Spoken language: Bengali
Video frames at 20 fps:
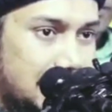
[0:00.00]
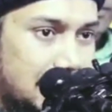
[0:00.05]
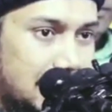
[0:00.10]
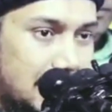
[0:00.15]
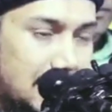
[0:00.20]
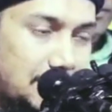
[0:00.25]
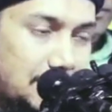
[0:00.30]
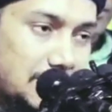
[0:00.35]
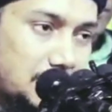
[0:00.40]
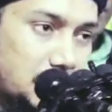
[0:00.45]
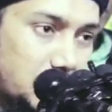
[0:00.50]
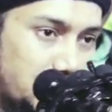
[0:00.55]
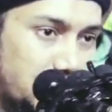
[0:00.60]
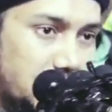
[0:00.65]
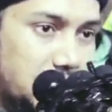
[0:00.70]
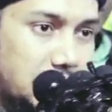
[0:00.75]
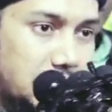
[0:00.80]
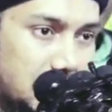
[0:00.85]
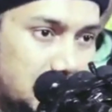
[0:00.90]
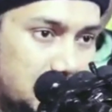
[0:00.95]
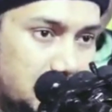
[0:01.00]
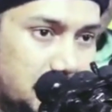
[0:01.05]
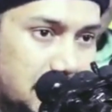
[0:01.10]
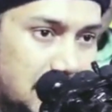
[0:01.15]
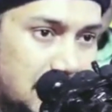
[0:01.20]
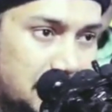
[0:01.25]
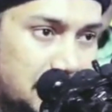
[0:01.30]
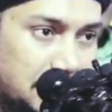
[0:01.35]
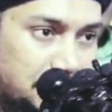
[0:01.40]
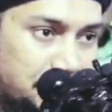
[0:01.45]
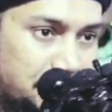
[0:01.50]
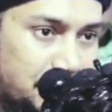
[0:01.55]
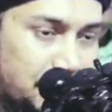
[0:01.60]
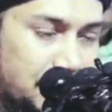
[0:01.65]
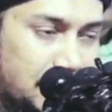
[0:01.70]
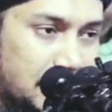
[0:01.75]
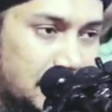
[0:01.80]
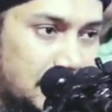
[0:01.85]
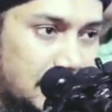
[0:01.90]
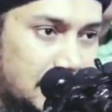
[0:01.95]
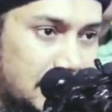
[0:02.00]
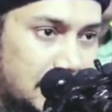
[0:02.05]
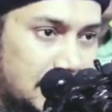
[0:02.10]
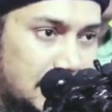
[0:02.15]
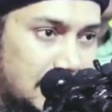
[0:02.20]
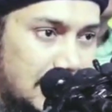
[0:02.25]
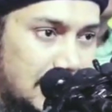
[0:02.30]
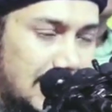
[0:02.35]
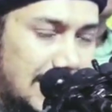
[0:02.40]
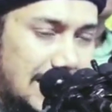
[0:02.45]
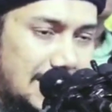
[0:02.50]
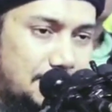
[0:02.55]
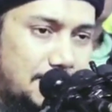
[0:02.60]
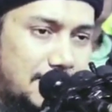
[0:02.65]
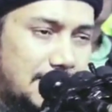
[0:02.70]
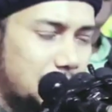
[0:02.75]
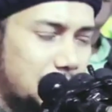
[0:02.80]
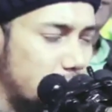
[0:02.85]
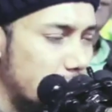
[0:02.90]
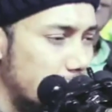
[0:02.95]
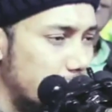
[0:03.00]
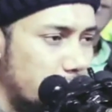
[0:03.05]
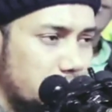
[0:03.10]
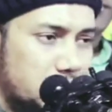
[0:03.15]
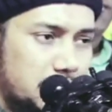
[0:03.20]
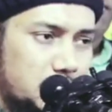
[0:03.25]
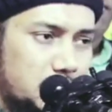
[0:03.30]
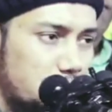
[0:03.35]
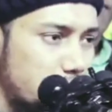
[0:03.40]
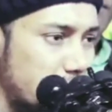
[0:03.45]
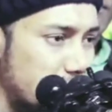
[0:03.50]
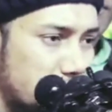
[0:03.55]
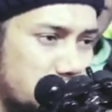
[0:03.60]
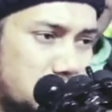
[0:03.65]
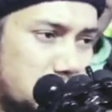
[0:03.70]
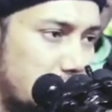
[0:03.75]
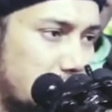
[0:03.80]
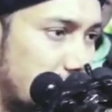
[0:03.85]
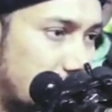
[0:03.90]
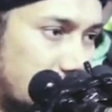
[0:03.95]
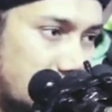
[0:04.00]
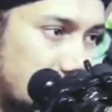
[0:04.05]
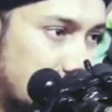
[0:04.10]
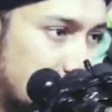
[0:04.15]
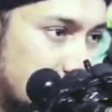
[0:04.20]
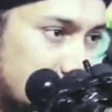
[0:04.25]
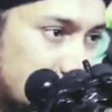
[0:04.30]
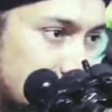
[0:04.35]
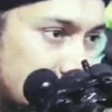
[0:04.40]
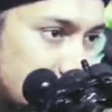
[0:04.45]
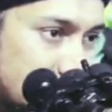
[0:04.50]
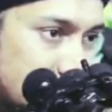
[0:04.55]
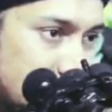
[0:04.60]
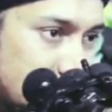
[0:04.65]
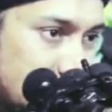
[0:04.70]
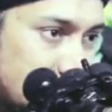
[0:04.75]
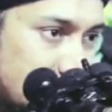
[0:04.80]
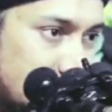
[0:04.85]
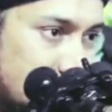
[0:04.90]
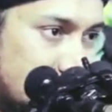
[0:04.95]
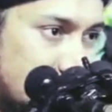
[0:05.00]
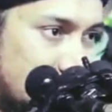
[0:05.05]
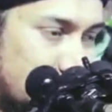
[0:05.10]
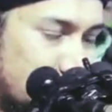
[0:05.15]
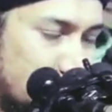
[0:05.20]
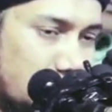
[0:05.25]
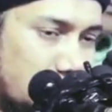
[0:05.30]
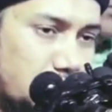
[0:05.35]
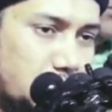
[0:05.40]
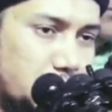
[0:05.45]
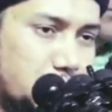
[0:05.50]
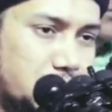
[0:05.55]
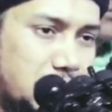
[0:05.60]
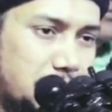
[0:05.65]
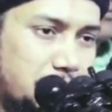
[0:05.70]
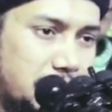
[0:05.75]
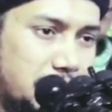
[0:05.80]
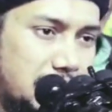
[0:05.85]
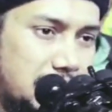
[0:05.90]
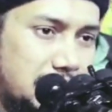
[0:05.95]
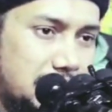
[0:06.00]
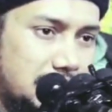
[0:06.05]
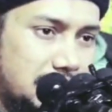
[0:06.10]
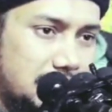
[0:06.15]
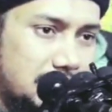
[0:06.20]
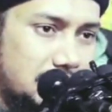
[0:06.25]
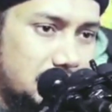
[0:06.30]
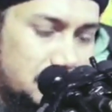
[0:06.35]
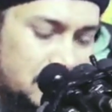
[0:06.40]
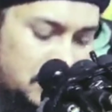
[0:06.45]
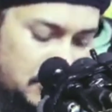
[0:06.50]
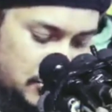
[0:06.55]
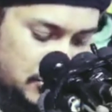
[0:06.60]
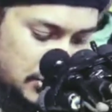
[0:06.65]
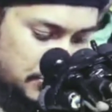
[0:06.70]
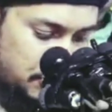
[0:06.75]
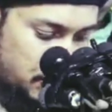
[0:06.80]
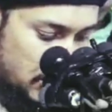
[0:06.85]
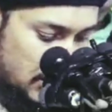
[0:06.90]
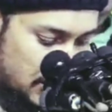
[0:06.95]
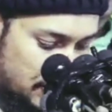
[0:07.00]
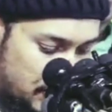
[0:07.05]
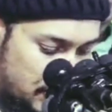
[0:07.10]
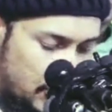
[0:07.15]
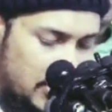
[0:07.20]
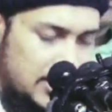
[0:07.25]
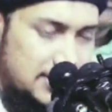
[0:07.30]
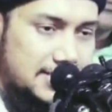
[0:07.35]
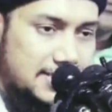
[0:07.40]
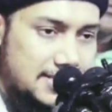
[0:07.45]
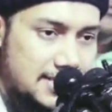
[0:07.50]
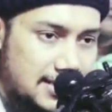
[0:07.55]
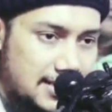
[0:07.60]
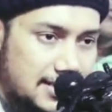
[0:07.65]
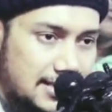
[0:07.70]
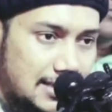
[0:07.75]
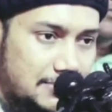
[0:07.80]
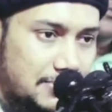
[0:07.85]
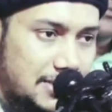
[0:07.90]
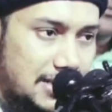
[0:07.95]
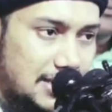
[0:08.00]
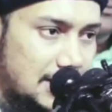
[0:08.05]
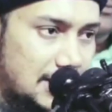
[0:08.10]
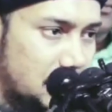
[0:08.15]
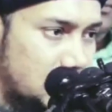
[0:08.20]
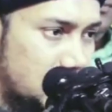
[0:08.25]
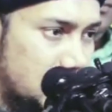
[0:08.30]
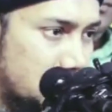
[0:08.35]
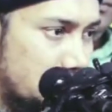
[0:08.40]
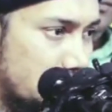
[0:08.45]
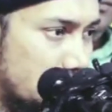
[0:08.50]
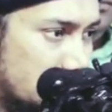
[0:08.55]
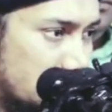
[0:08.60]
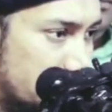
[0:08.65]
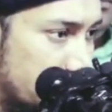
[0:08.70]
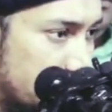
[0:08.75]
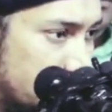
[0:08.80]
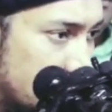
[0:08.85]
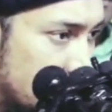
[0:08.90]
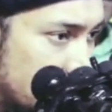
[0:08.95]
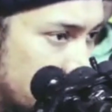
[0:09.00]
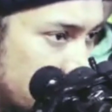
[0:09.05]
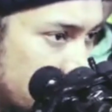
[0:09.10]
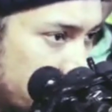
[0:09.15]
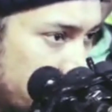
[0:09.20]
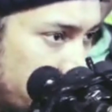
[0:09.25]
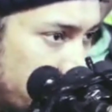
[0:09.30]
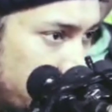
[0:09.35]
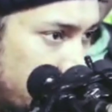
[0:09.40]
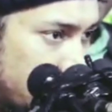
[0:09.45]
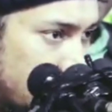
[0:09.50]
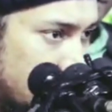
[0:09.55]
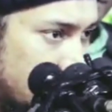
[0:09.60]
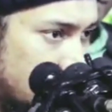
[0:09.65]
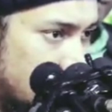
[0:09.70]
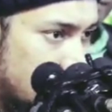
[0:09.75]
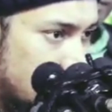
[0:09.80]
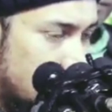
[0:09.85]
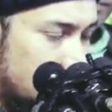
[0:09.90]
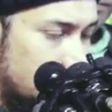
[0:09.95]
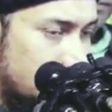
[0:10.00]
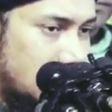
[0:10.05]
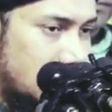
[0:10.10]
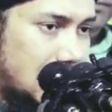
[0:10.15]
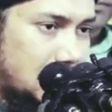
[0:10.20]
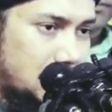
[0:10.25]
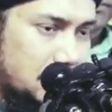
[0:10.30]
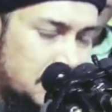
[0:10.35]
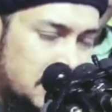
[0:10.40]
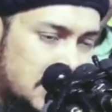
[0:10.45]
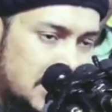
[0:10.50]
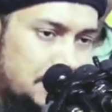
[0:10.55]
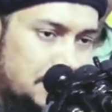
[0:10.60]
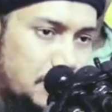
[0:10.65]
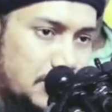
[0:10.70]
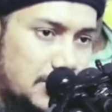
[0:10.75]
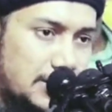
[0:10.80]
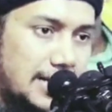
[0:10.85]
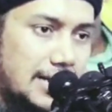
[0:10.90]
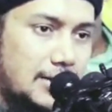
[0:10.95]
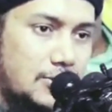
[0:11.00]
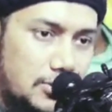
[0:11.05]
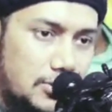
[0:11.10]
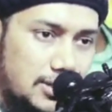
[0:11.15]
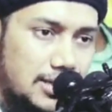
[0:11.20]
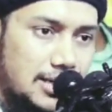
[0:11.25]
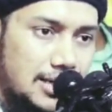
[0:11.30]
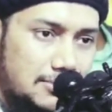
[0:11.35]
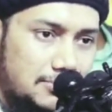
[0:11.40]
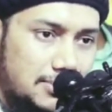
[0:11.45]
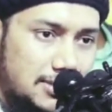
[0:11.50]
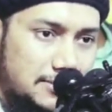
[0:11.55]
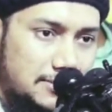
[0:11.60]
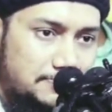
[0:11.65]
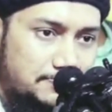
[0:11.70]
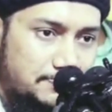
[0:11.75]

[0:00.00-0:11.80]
আল্লাহ তৌফিক দান করুন আমিন এক পারা পড়তে খুব বেশি সময় লাগে না সর্বোচ্চ আপনার যদি পড়ার ফ্লুয়েন্সি থাকে আপনি আধা ঘন্টা চল্লিশ মিনিট লাগবে একটু ধীরে পড়েন এক ঘন্টা লাগবে